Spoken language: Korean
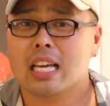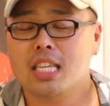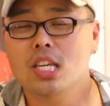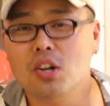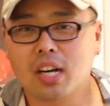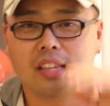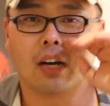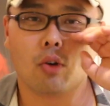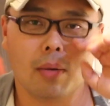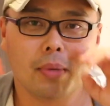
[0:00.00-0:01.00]

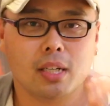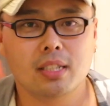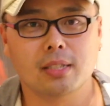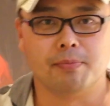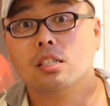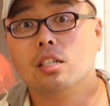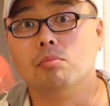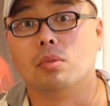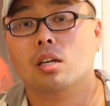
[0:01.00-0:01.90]
이어간다고 하면은 지금